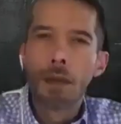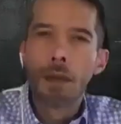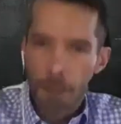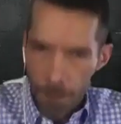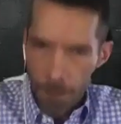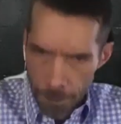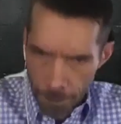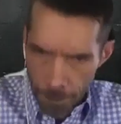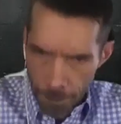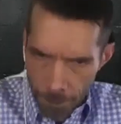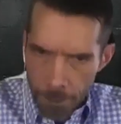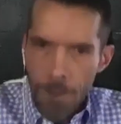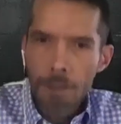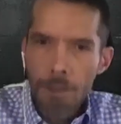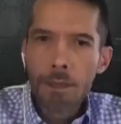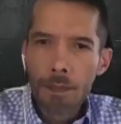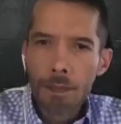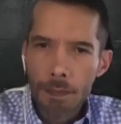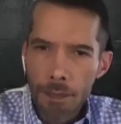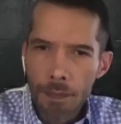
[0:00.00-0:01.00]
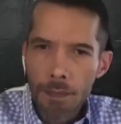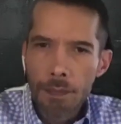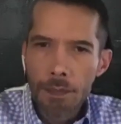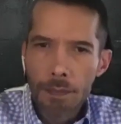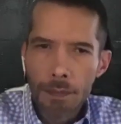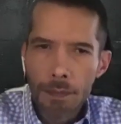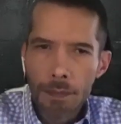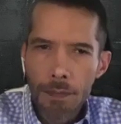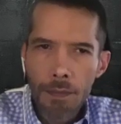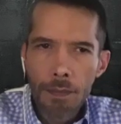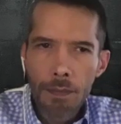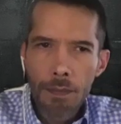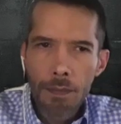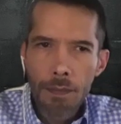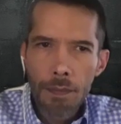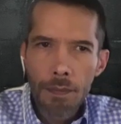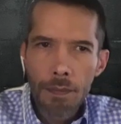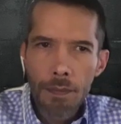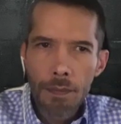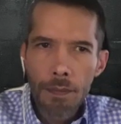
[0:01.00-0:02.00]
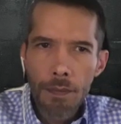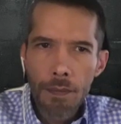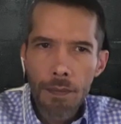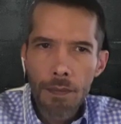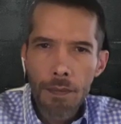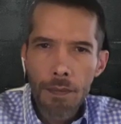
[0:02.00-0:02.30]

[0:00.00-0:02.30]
Después también está la seguridad de, no